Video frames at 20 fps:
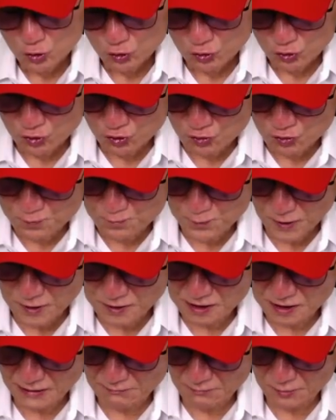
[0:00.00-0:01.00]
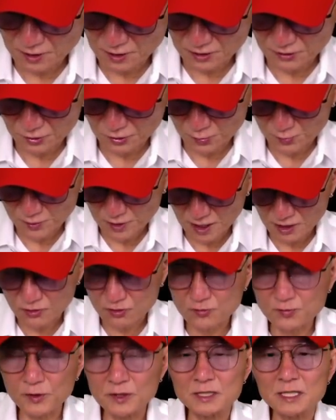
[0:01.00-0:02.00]
6번 3번이 들어옵니다
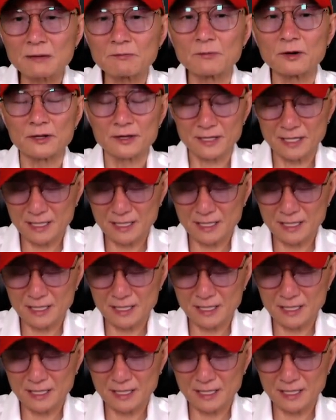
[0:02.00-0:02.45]
6번 3번